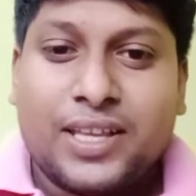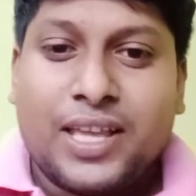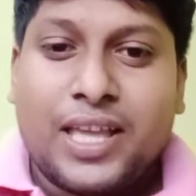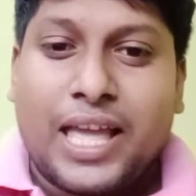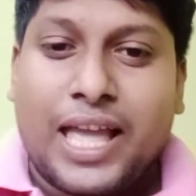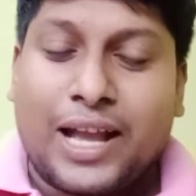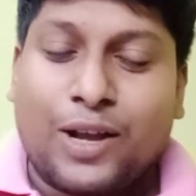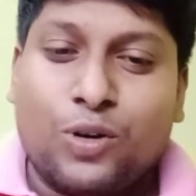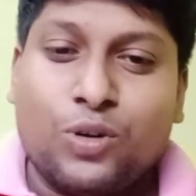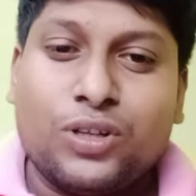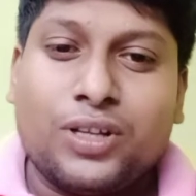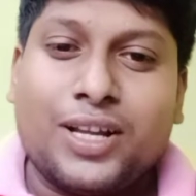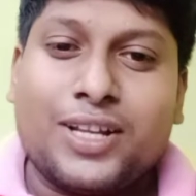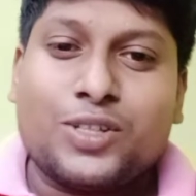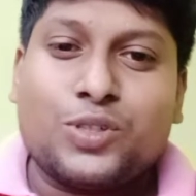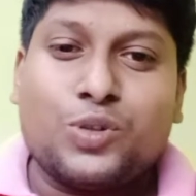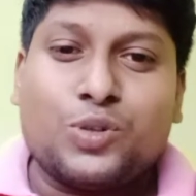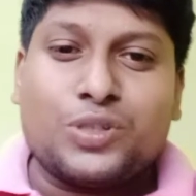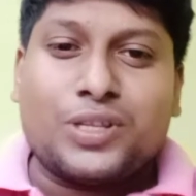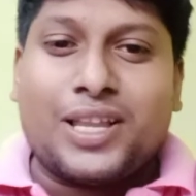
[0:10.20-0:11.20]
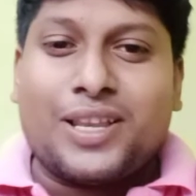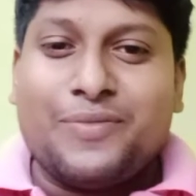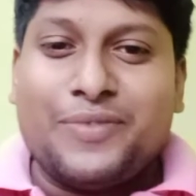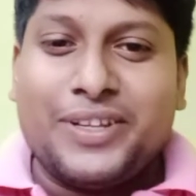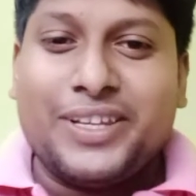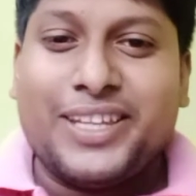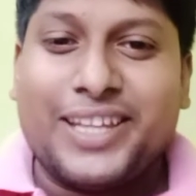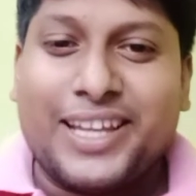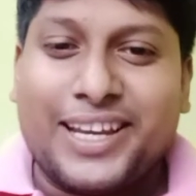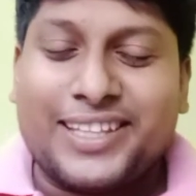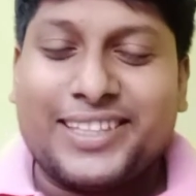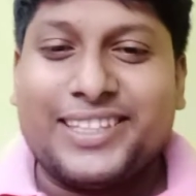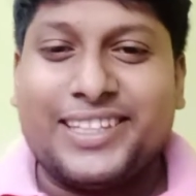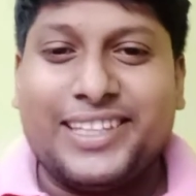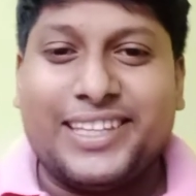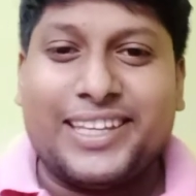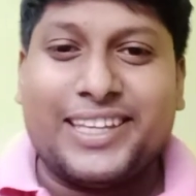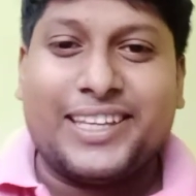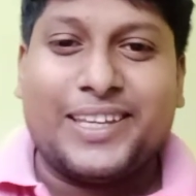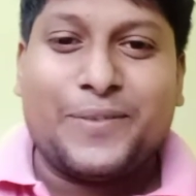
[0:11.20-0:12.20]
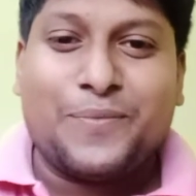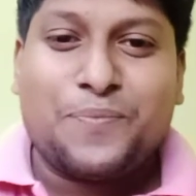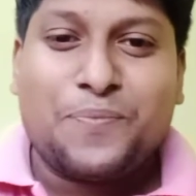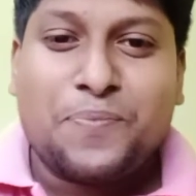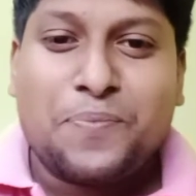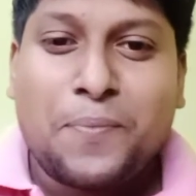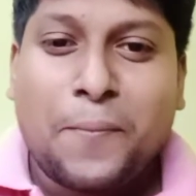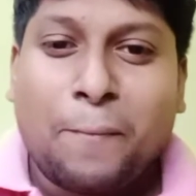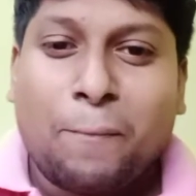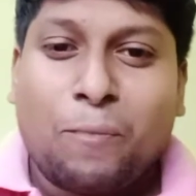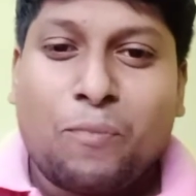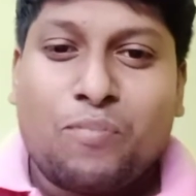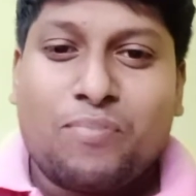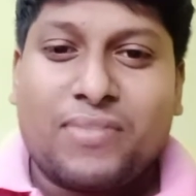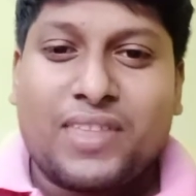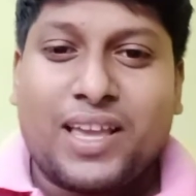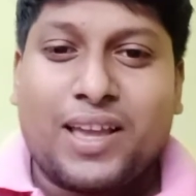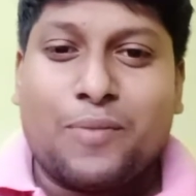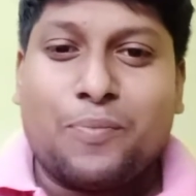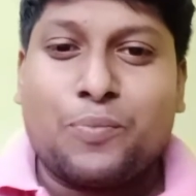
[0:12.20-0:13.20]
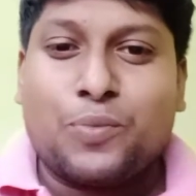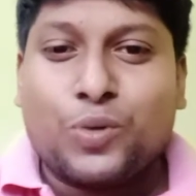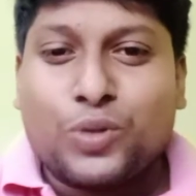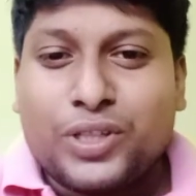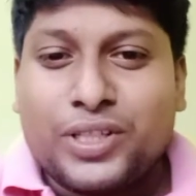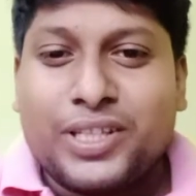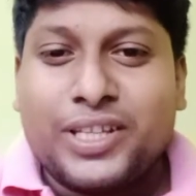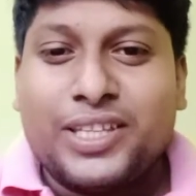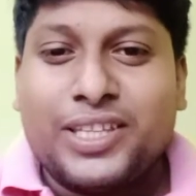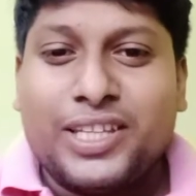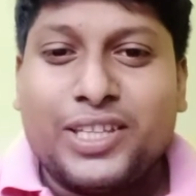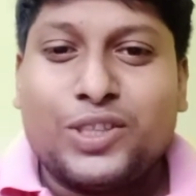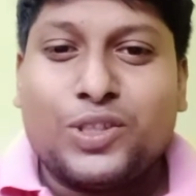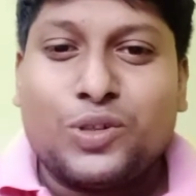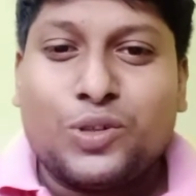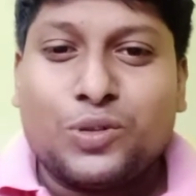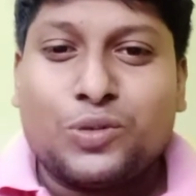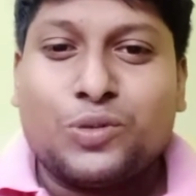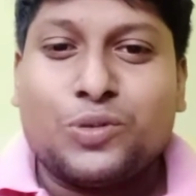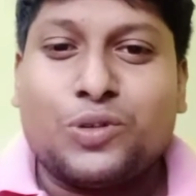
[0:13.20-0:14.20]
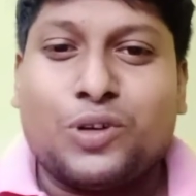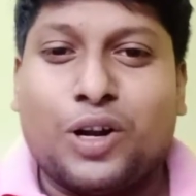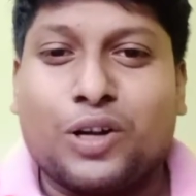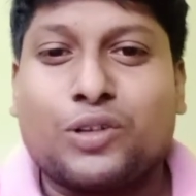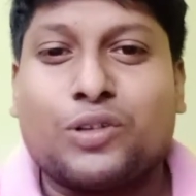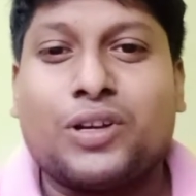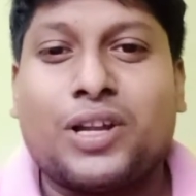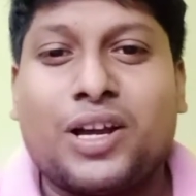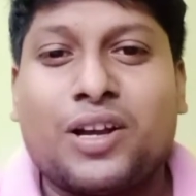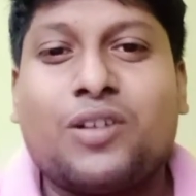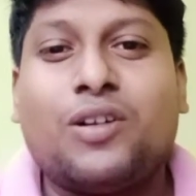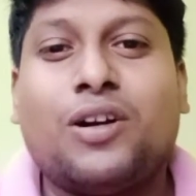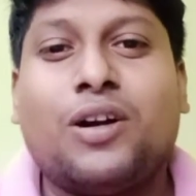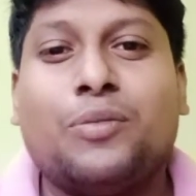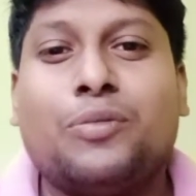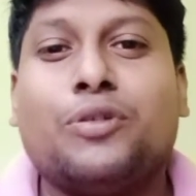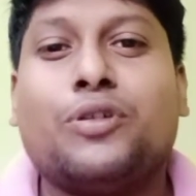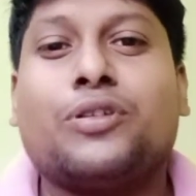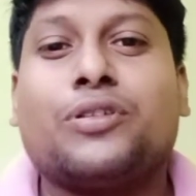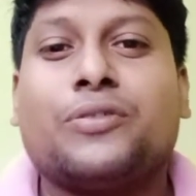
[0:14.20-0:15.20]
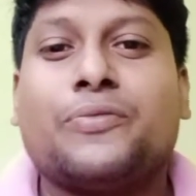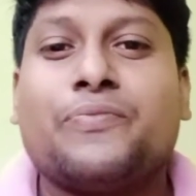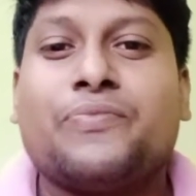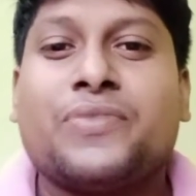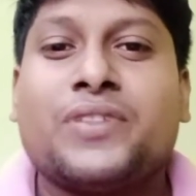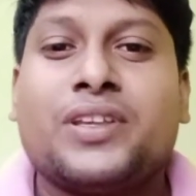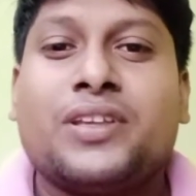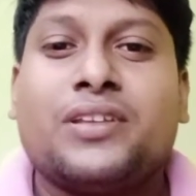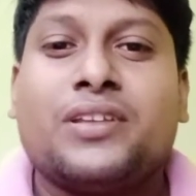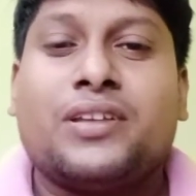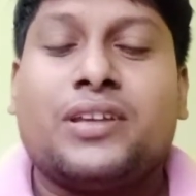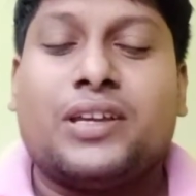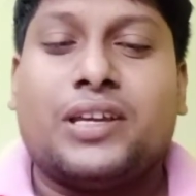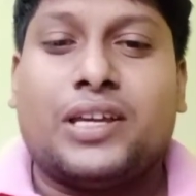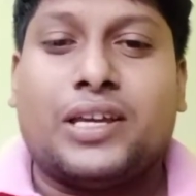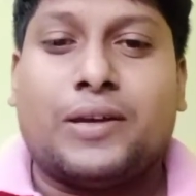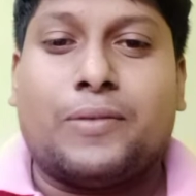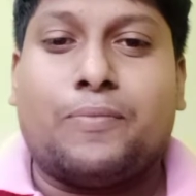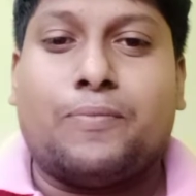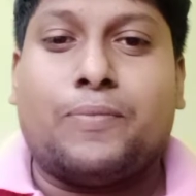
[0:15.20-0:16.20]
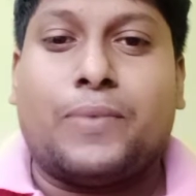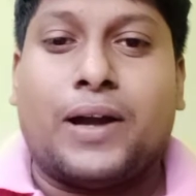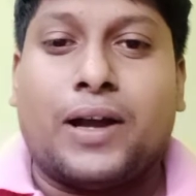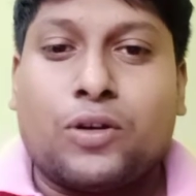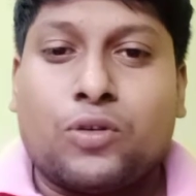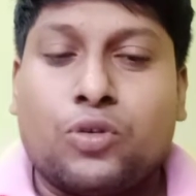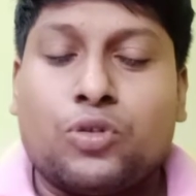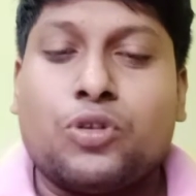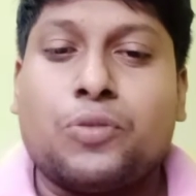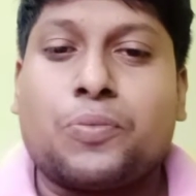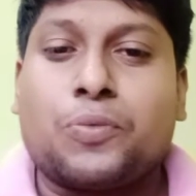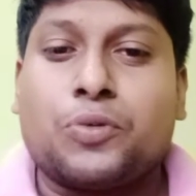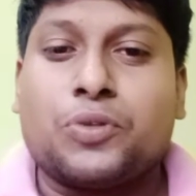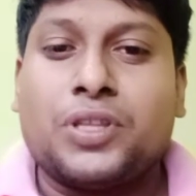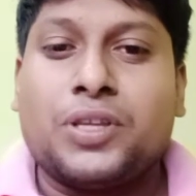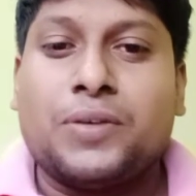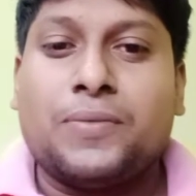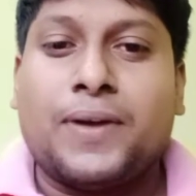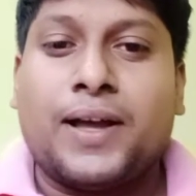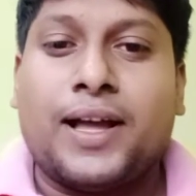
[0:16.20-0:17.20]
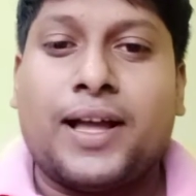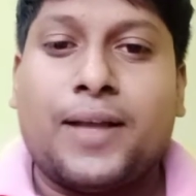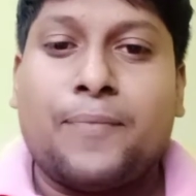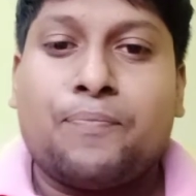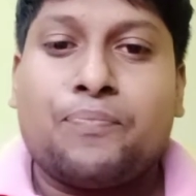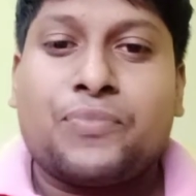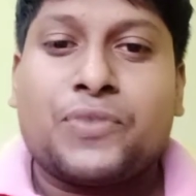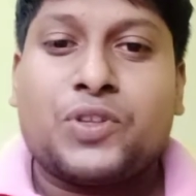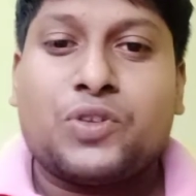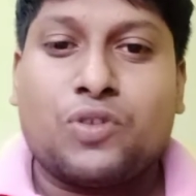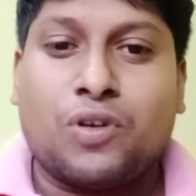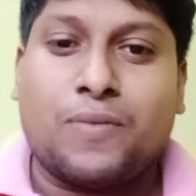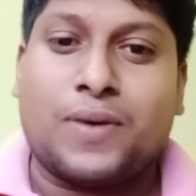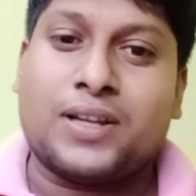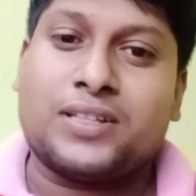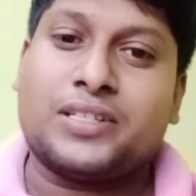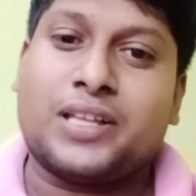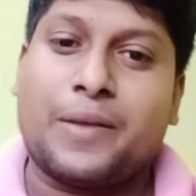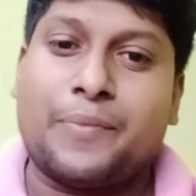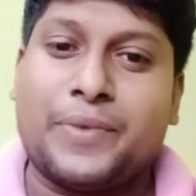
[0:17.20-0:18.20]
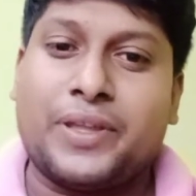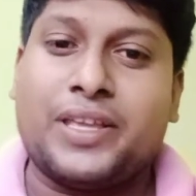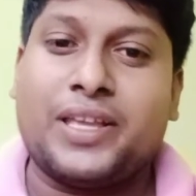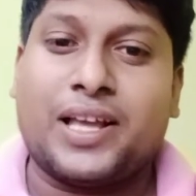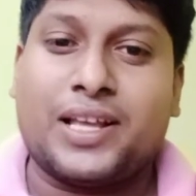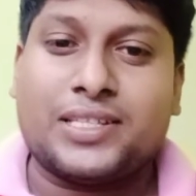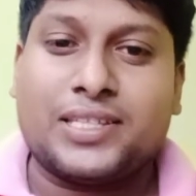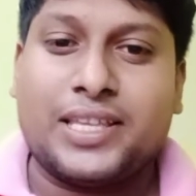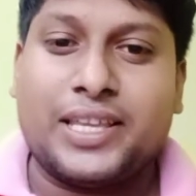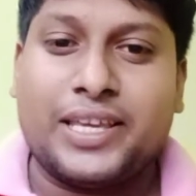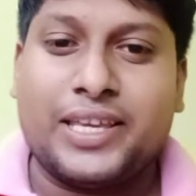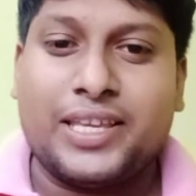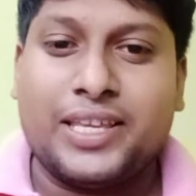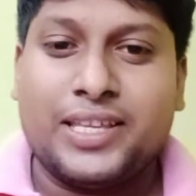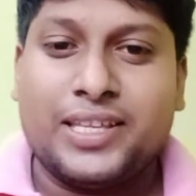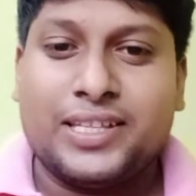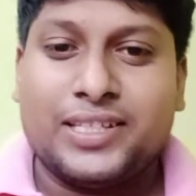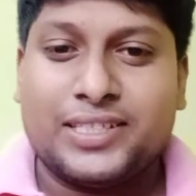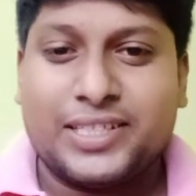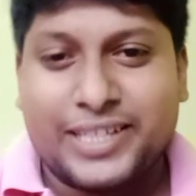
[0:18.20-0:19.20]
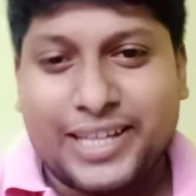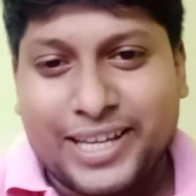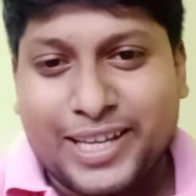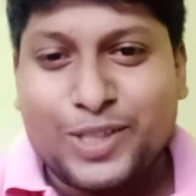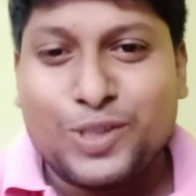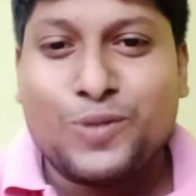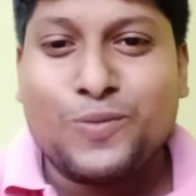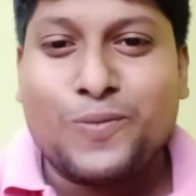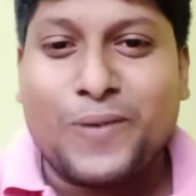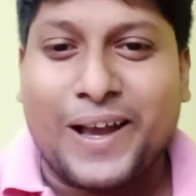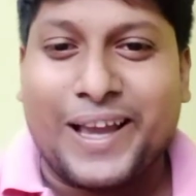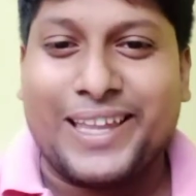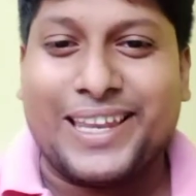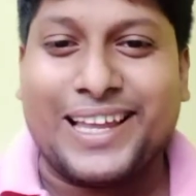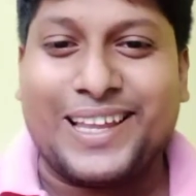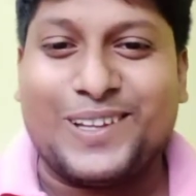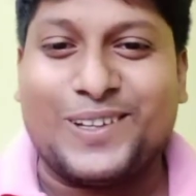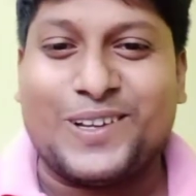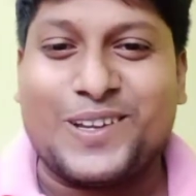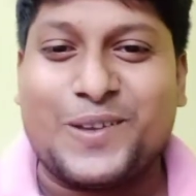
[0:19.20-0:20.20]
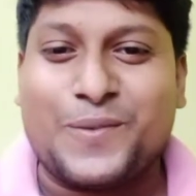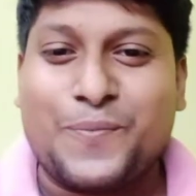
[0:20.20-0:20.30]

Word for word: এখনকার সোশ্যাল মিডিয়ার দিনে প্রতিদিন নিত্য নতুন ঘটনা খবর বা কোনো প্রতিভা সবার সামনেই আসলেই সেটা কিন্তু ভাইরাল হয়